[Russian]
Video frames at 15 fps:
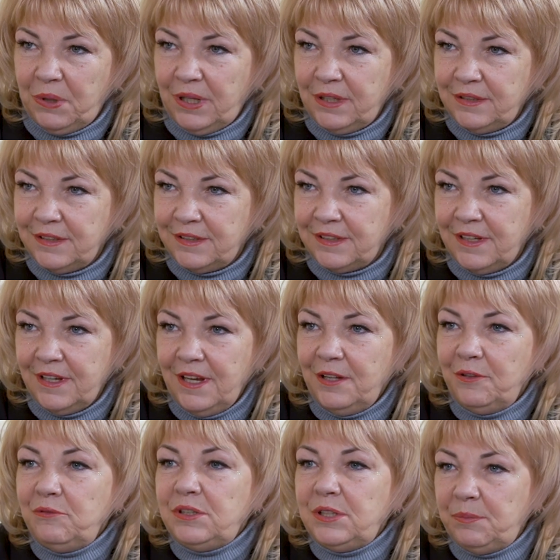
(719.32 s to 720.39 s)
платите?
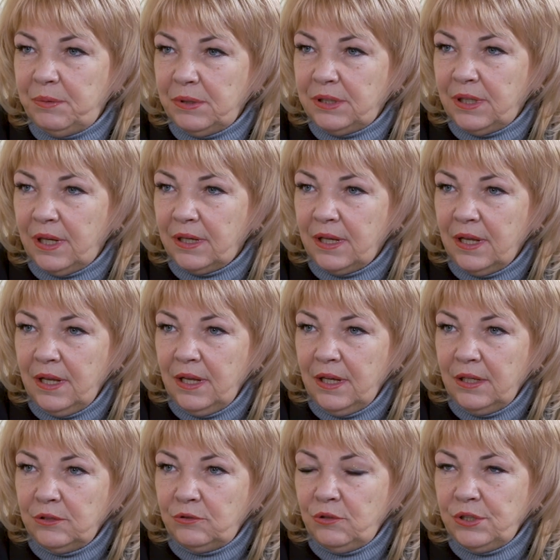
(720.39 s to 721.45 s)
Ну, типа так. Да.
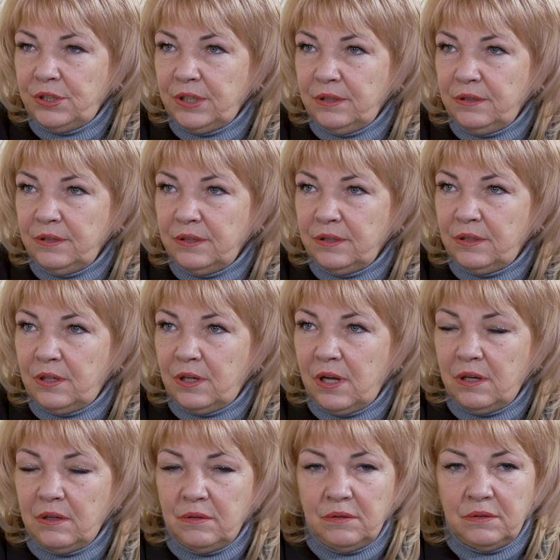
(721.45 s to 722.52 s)
То есть э,
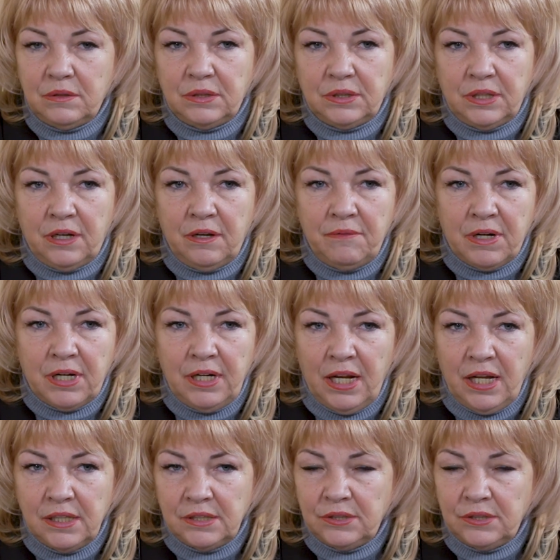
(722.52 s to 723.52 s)
э, договорная